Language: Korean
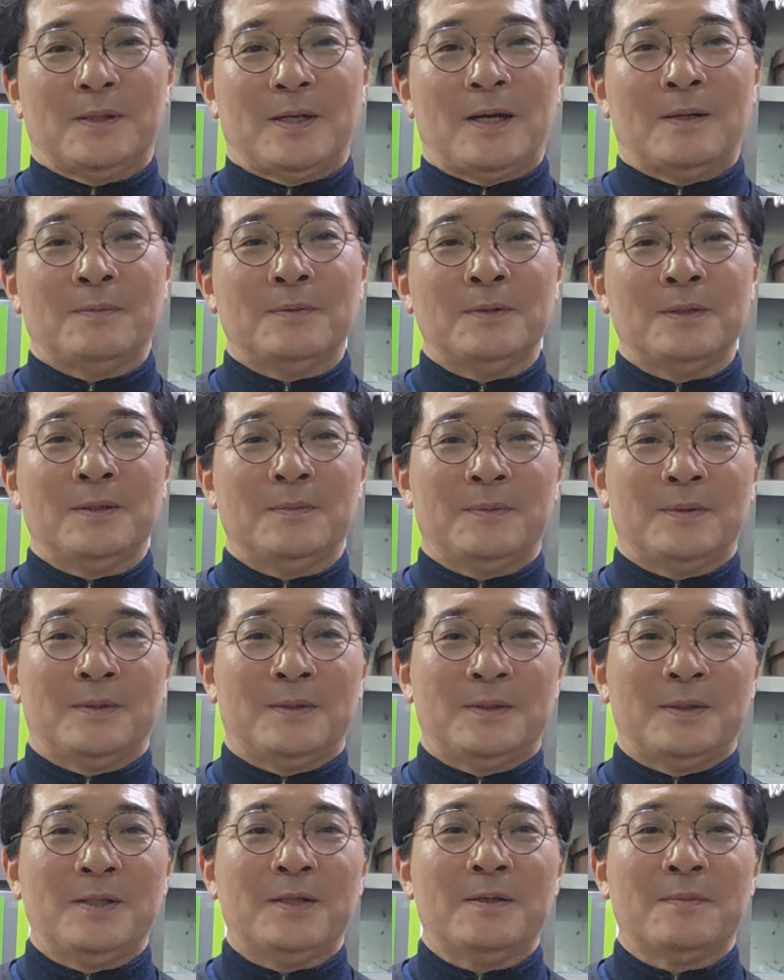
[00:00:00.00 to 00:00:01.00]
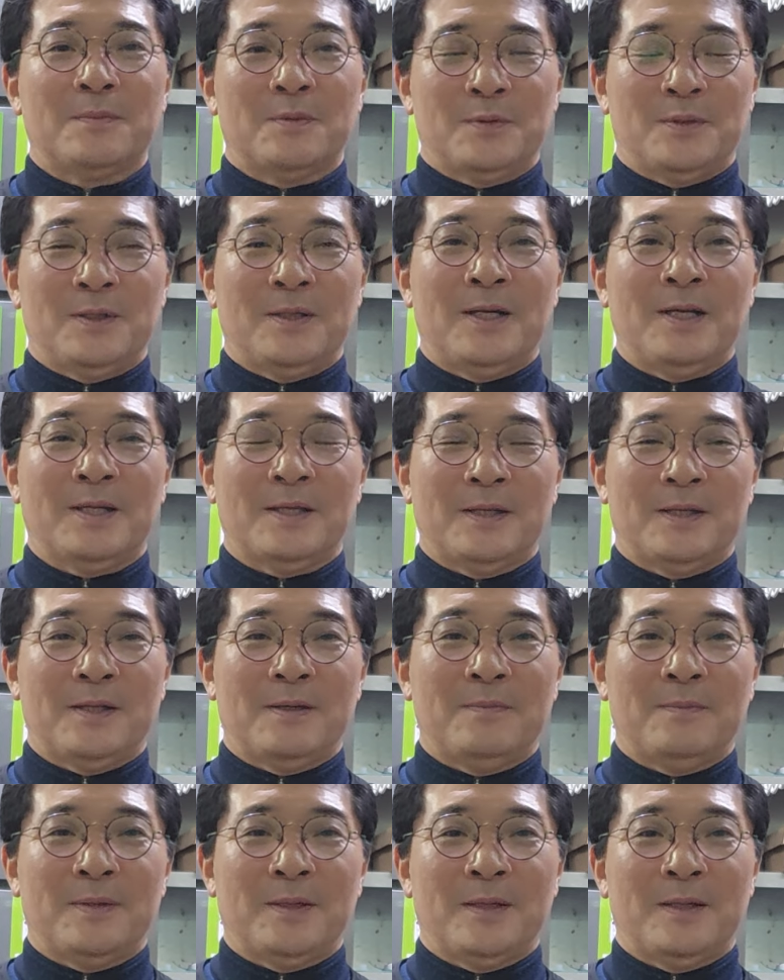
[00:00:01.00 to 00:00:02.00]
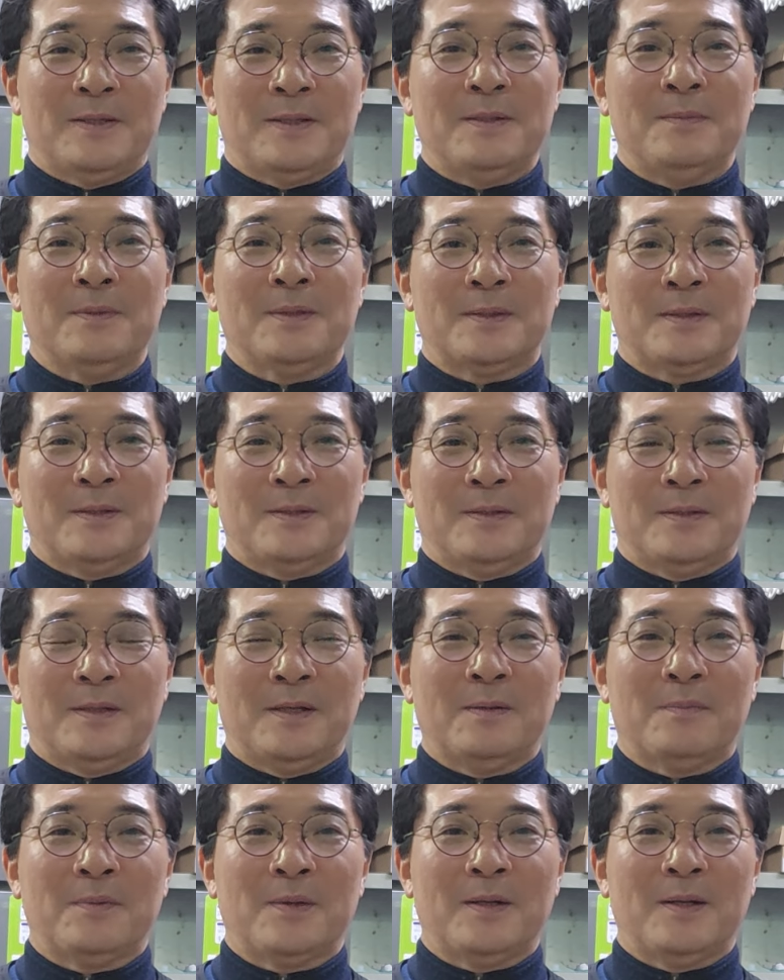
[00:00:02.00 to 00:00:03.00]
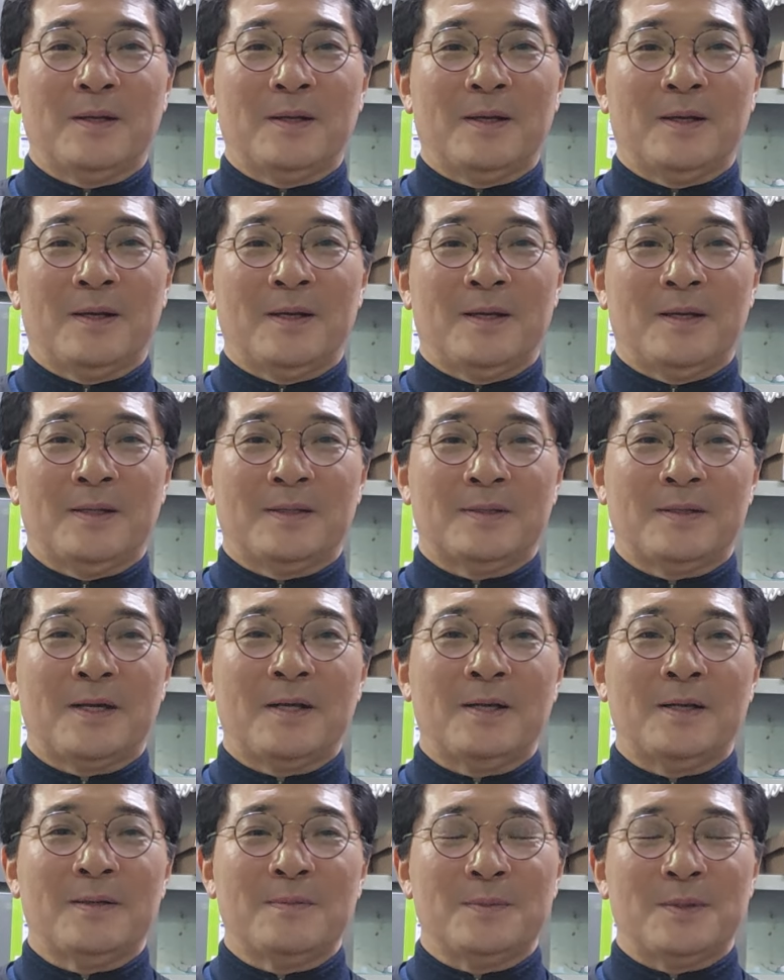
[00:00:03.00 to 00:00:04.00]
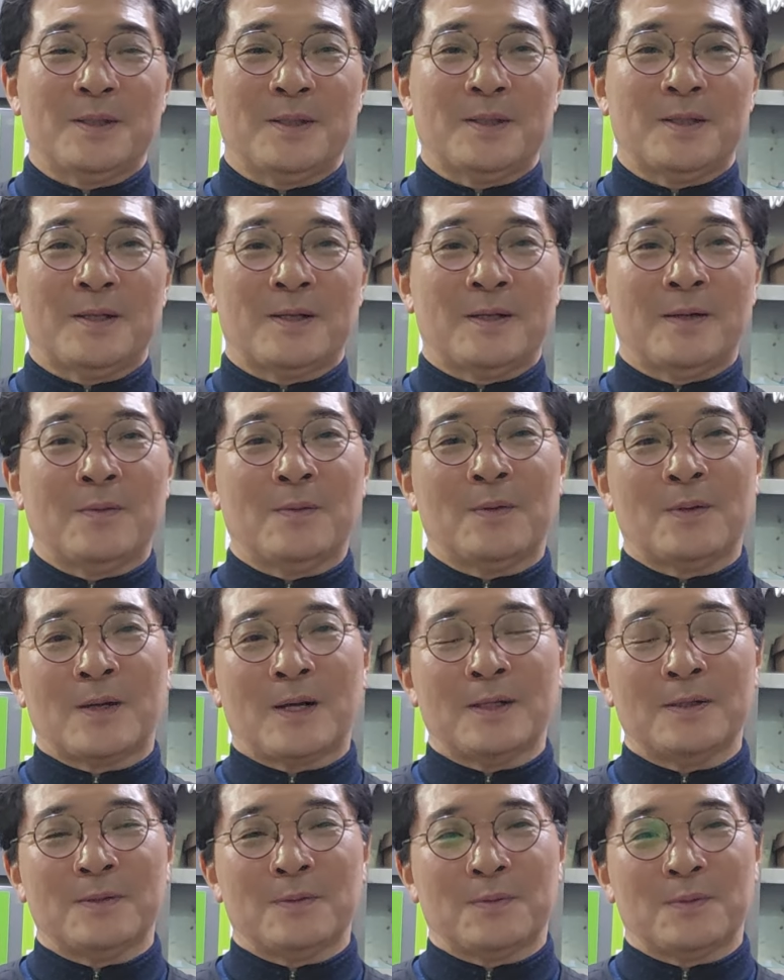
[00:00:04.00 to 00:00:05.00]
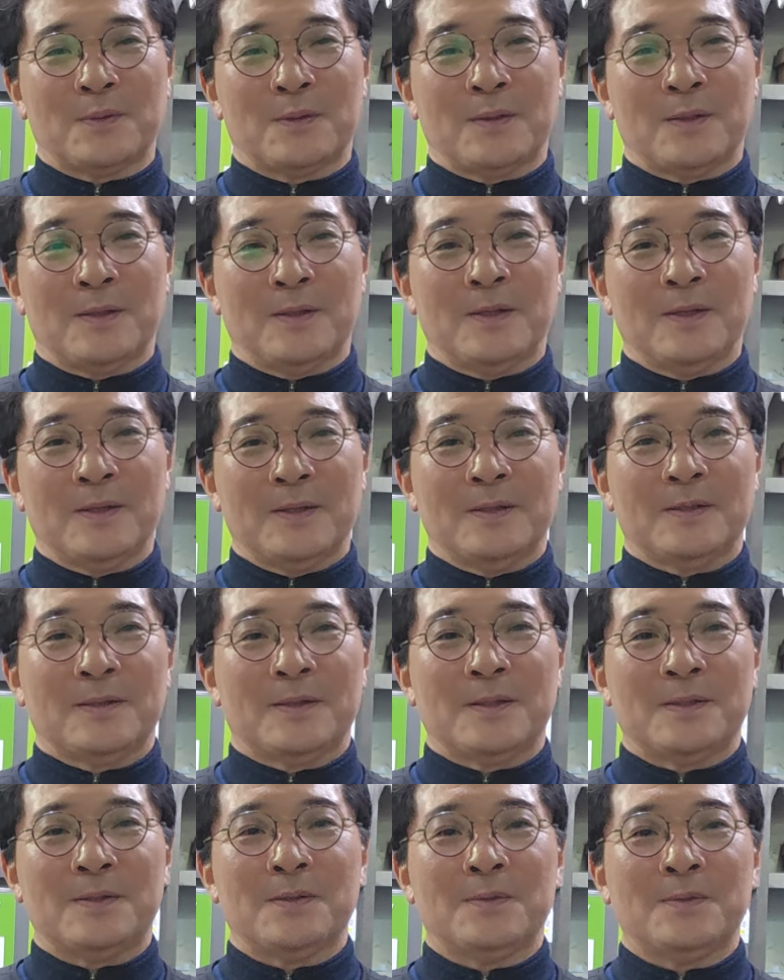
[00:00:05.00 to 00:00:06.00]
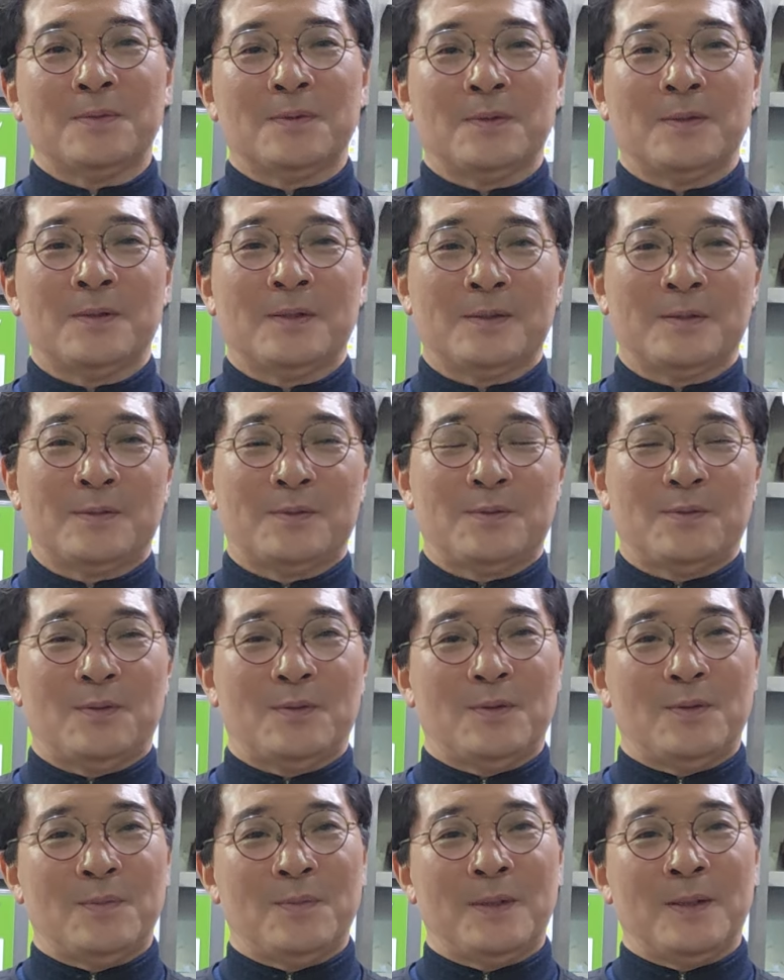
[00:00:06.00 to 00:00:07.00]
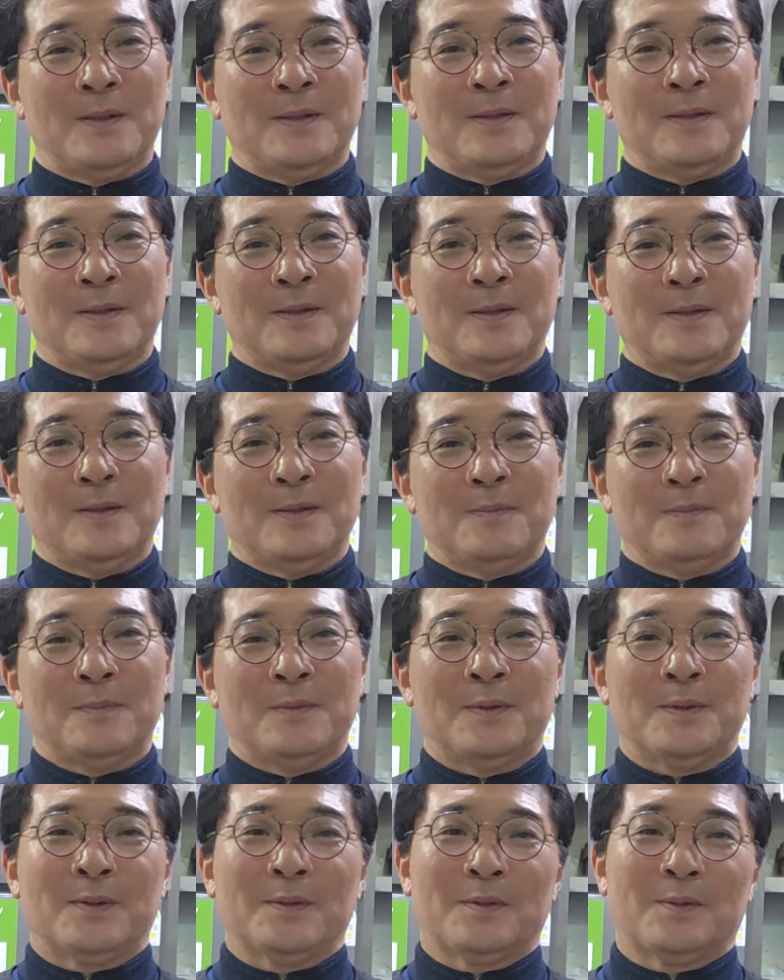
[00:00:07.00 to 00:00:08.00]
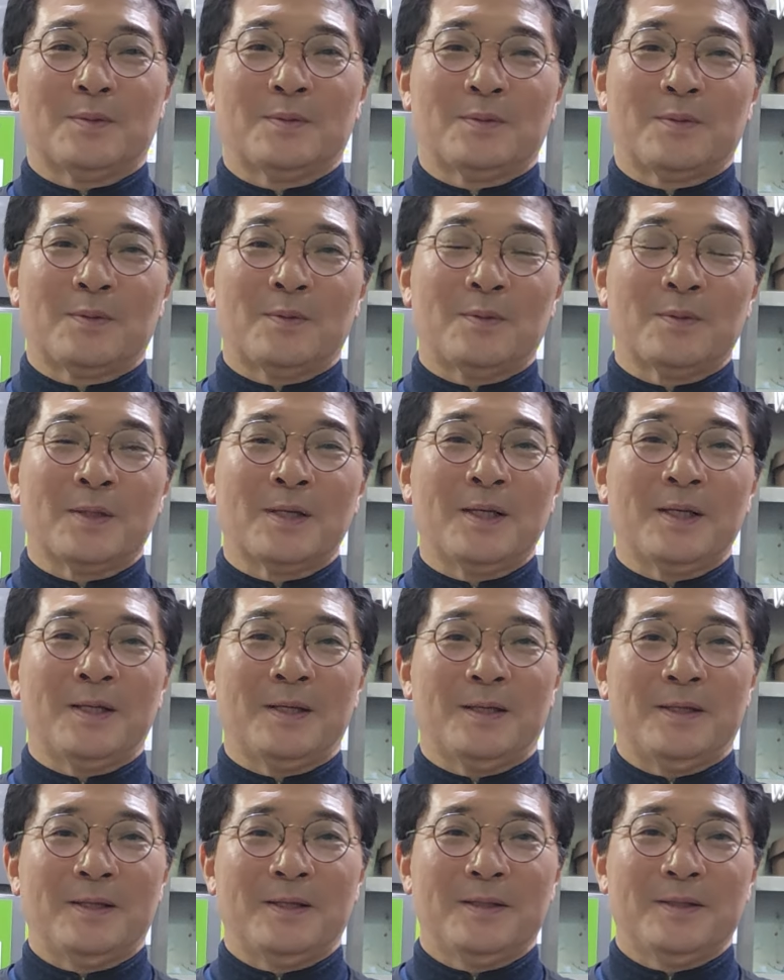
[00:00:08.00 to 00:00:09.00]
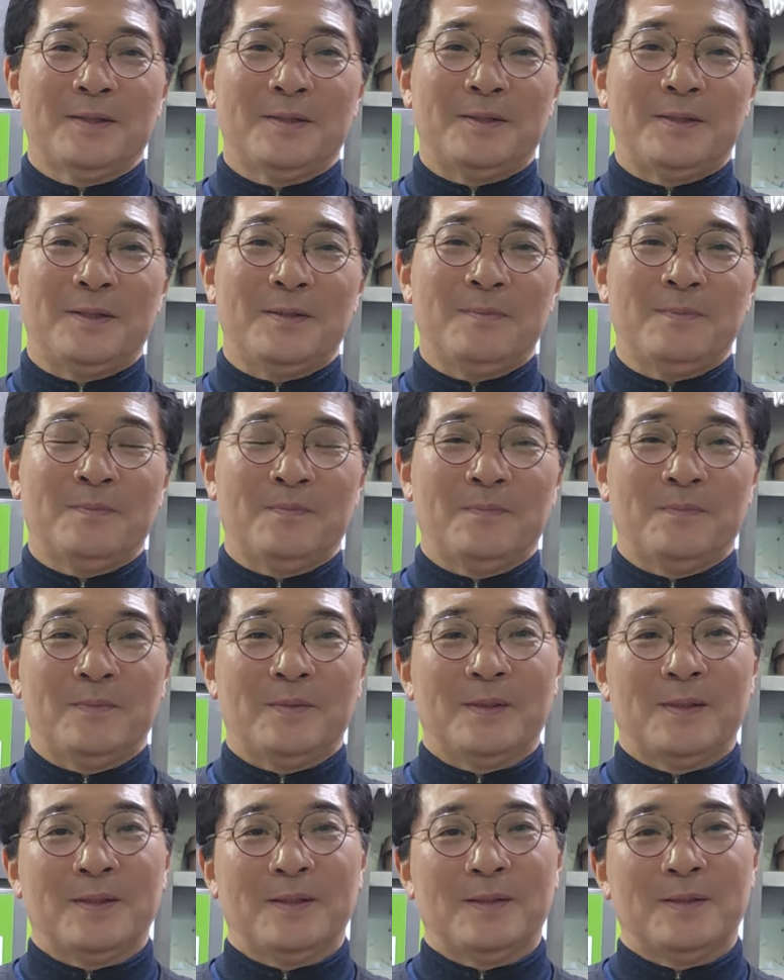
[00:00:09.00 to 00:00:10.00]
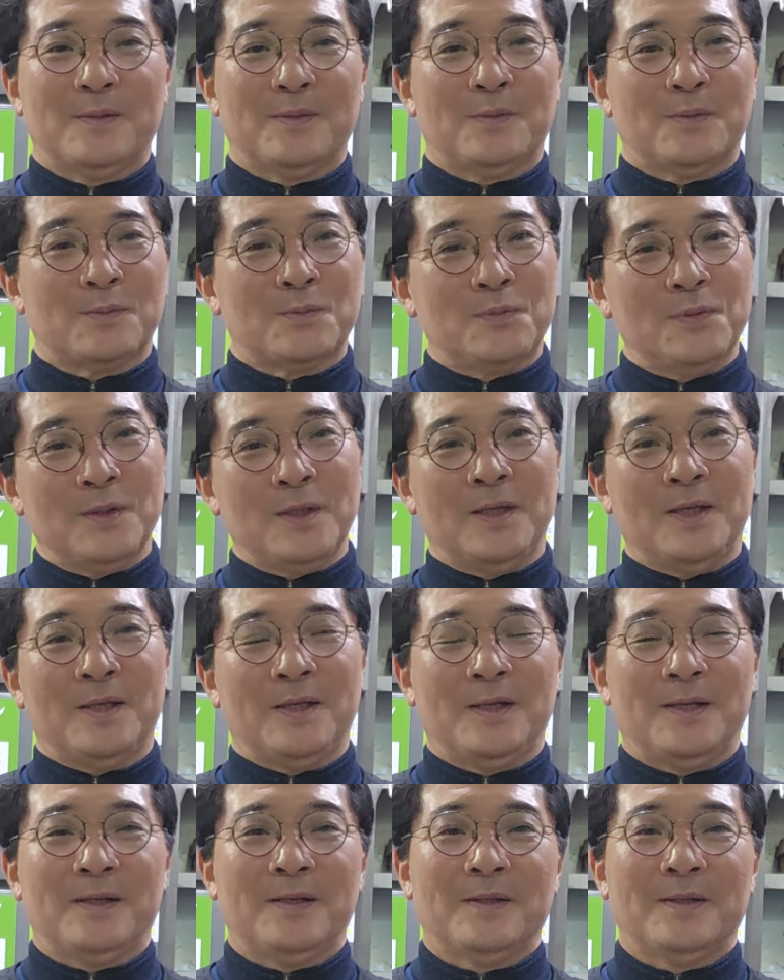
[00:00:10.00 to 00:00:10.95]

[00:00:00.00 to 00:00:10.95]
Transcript: 아버님을 절에 모셔놨기 때문에 집에서는 특별하게 차례 음식은 안 하고 가족들이 드실 수 있는 조그만 뭐 소고기, 찜, 또 구이,